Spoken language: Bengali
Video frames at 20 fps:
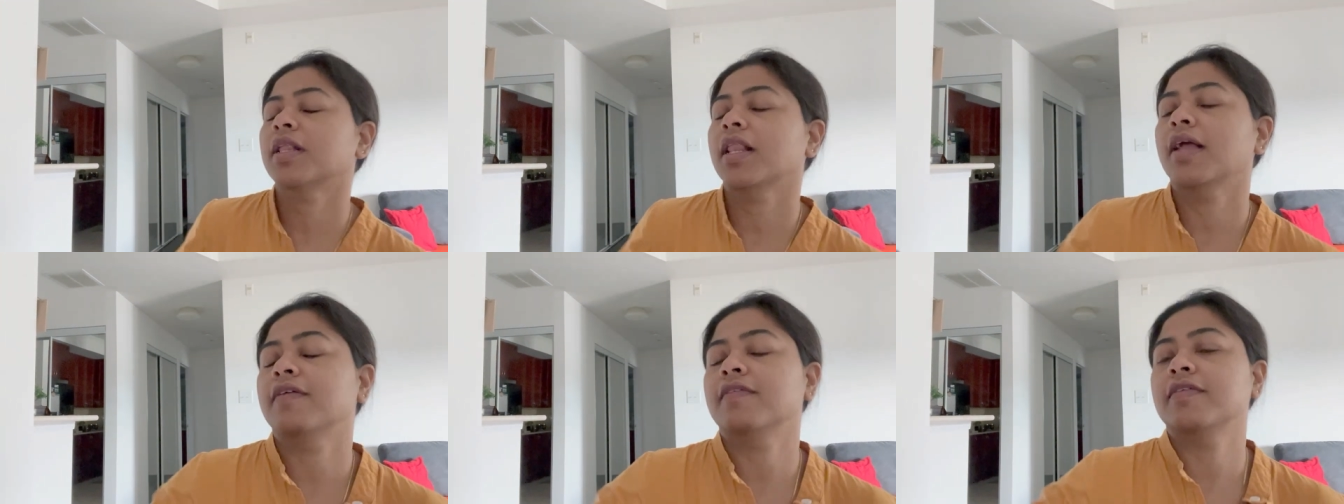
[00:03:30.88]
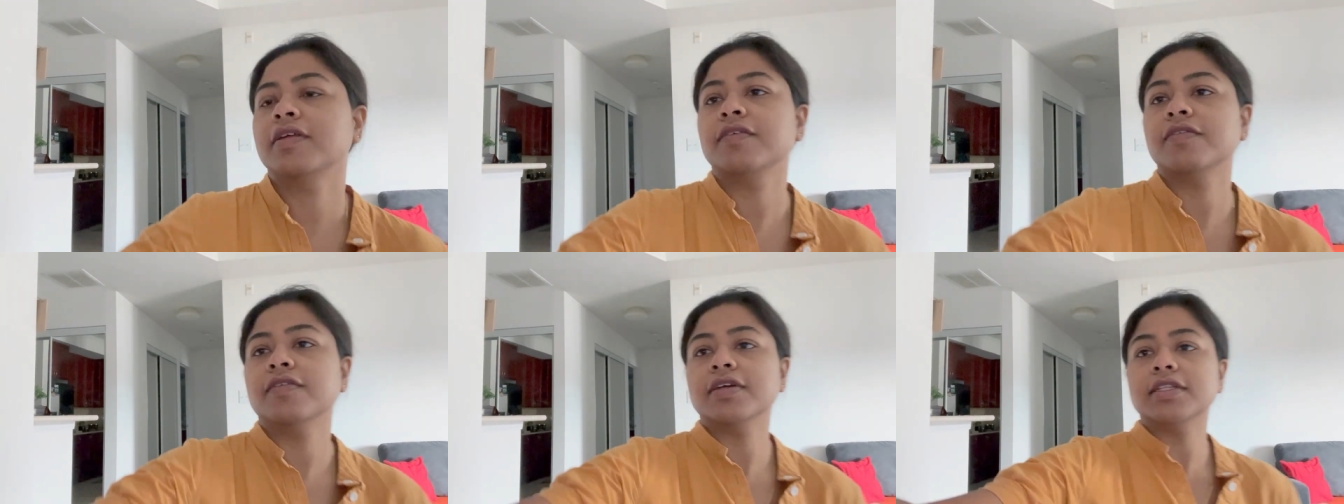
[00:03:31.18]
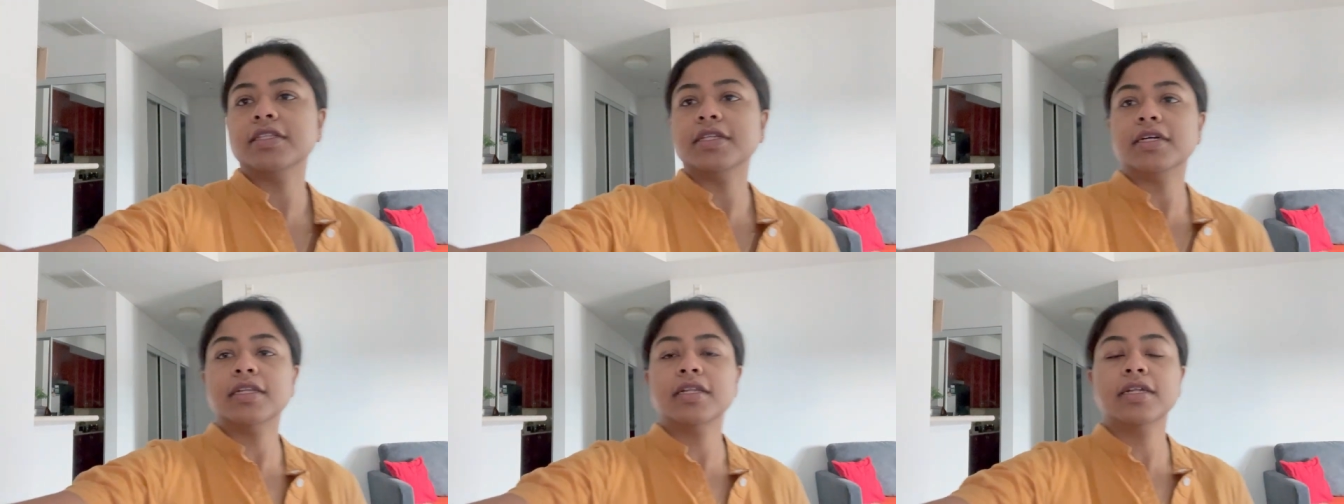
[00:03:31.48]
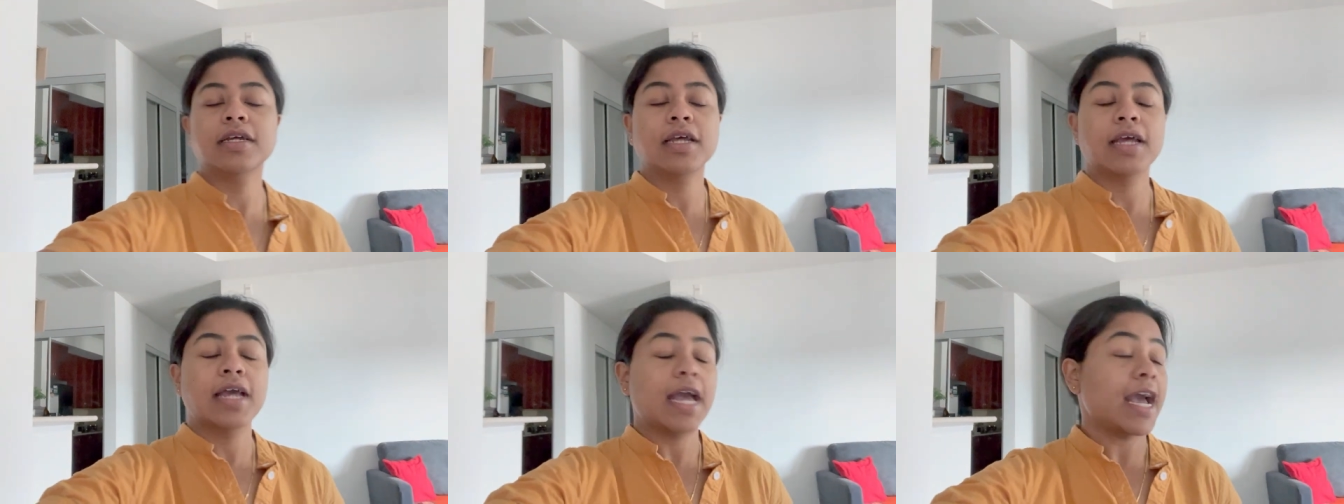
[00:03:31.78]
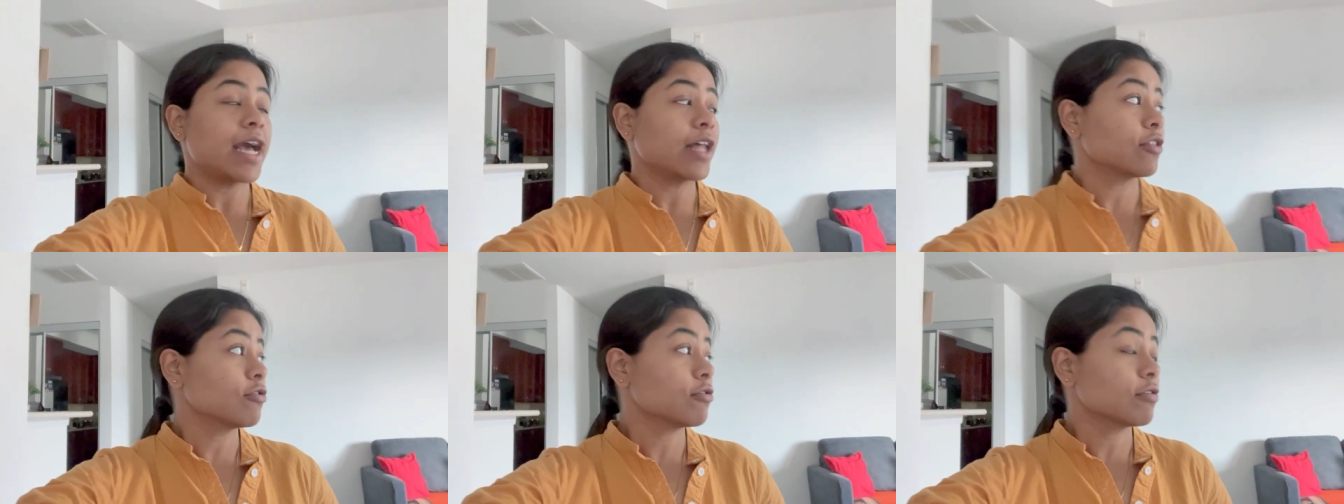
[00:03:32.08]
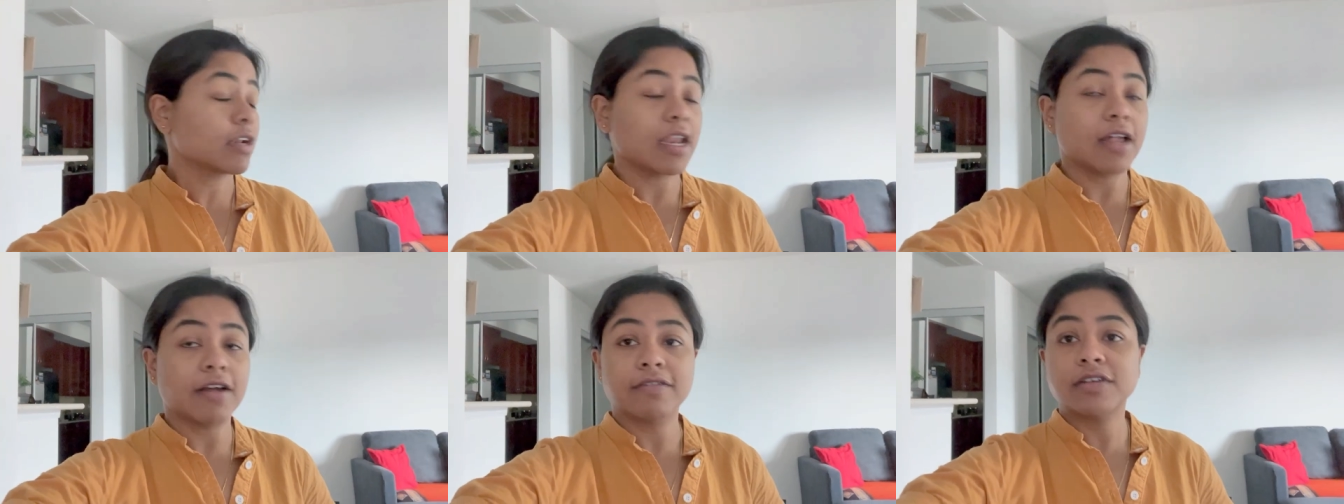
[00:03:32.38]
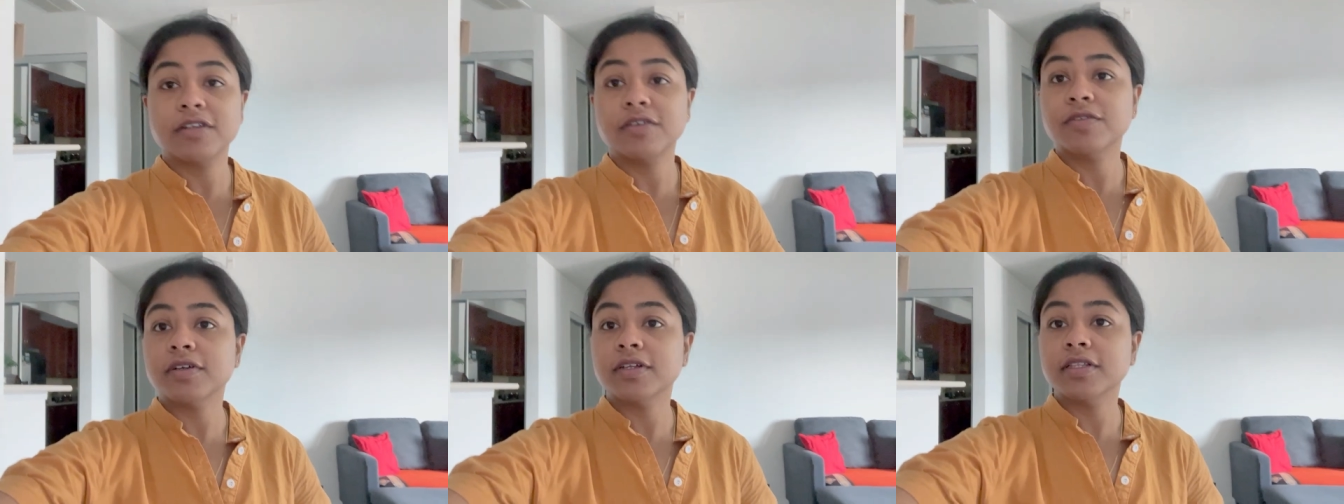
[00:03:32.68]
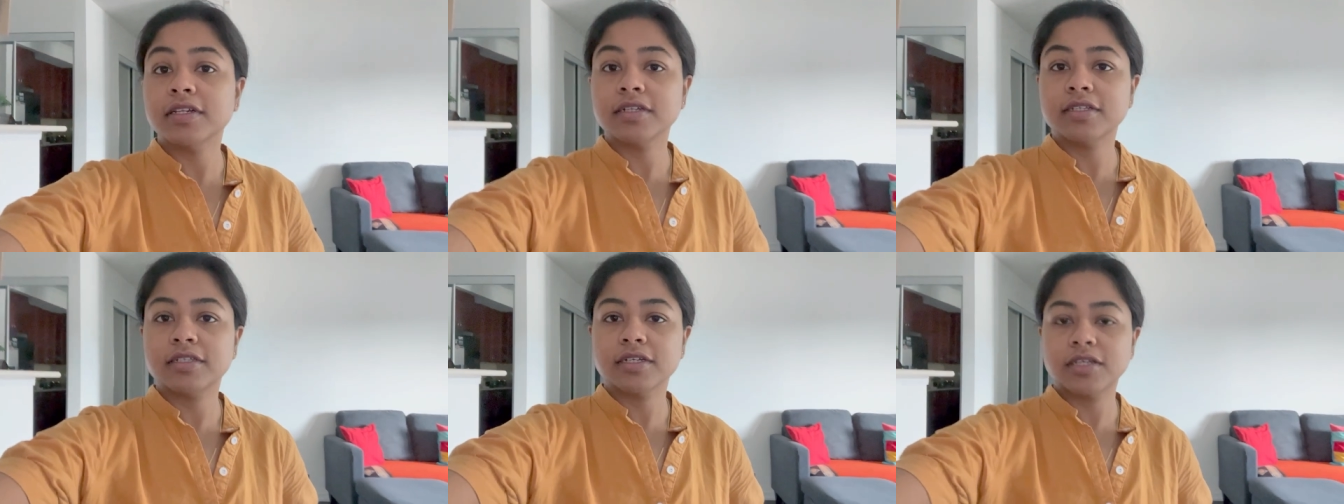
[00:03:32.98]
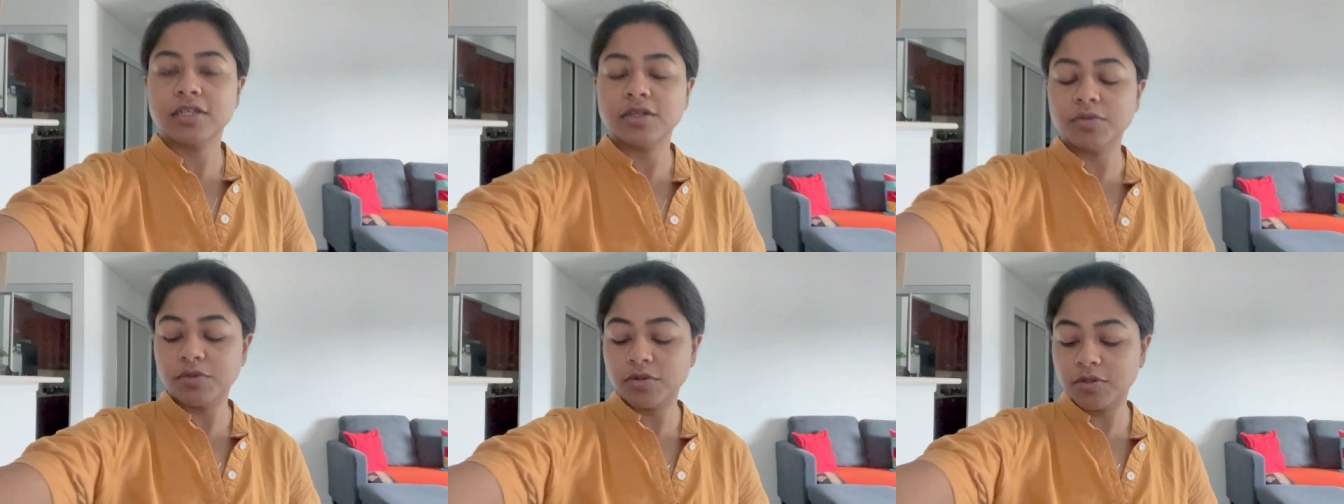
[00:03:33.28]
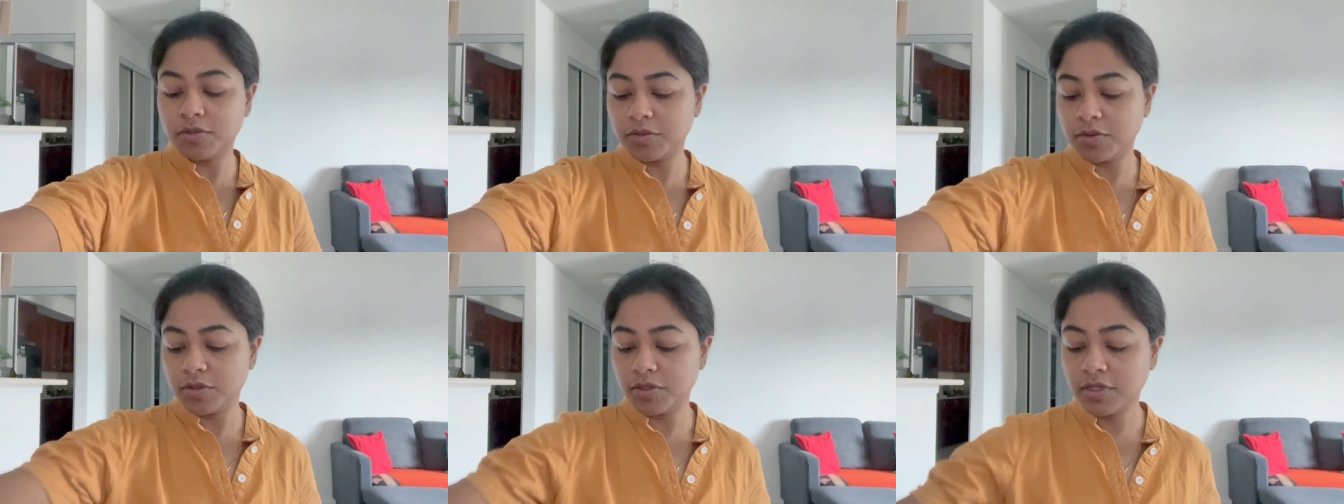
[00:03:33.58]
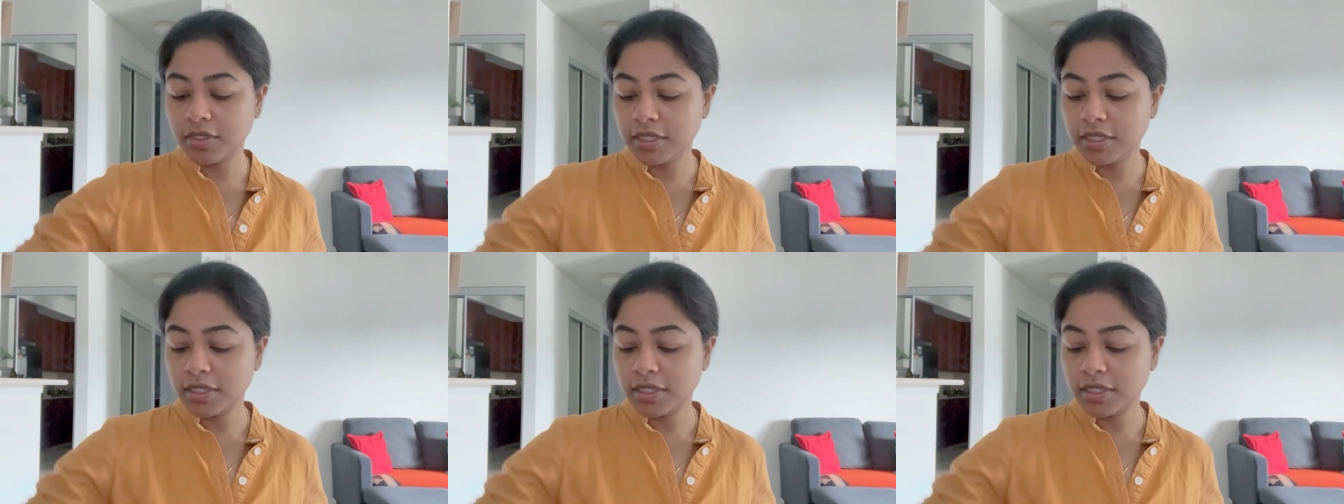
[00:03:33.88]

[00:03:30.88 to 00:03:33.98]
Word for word: ক্লাউডি ওয়েদার এত ক্লাউডি ওয়েদার যে কী বলবো